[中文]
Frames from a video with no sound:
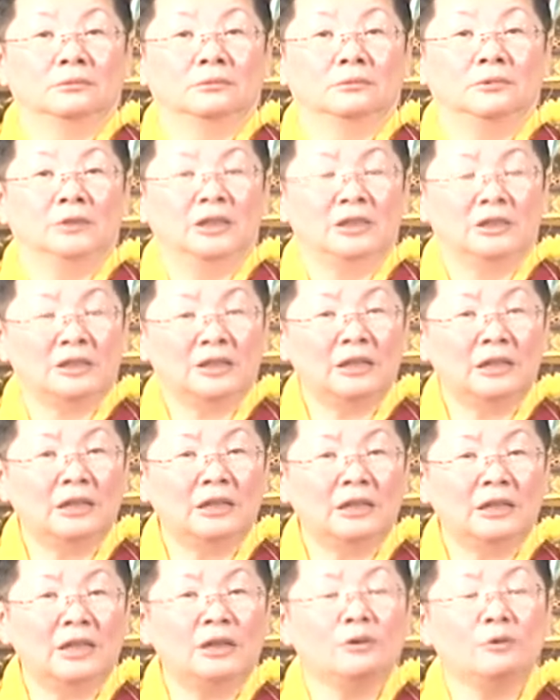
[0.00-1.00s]
你这个
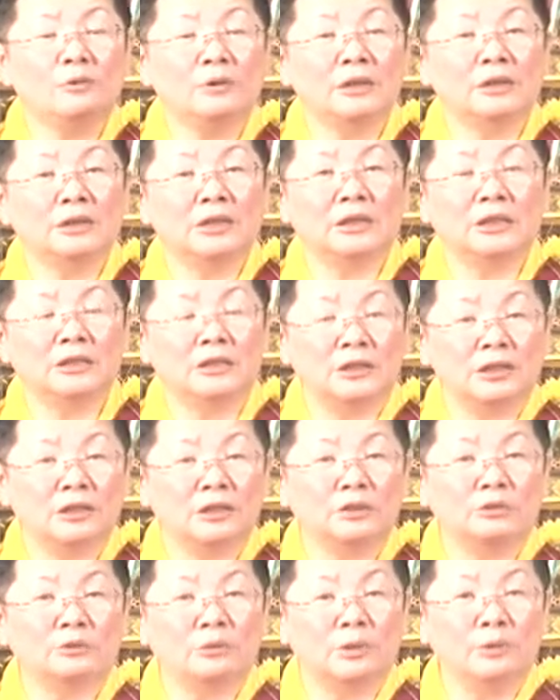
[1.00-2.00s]
灵魂的以前
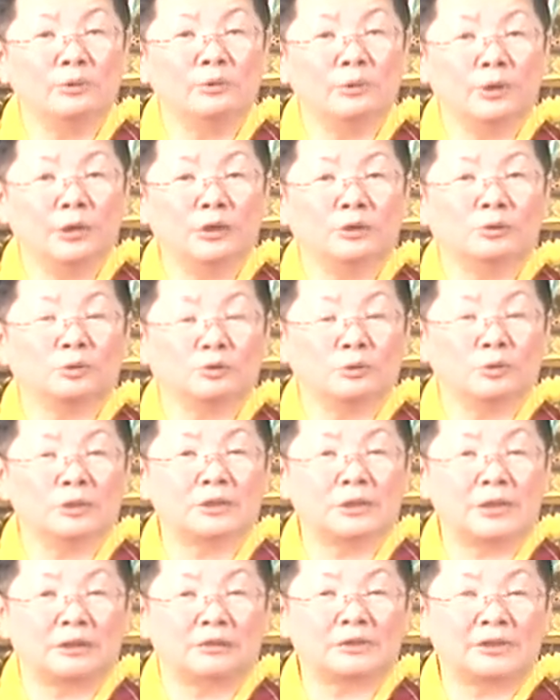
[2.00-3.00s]
的轮回有
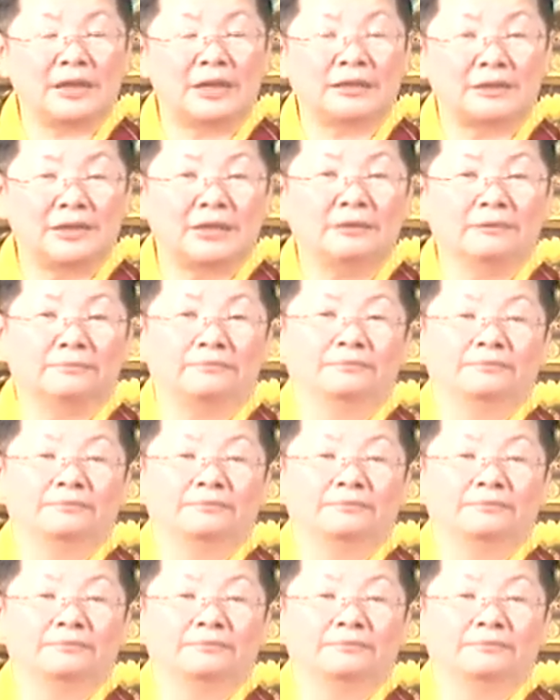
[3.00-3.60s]
多少善因，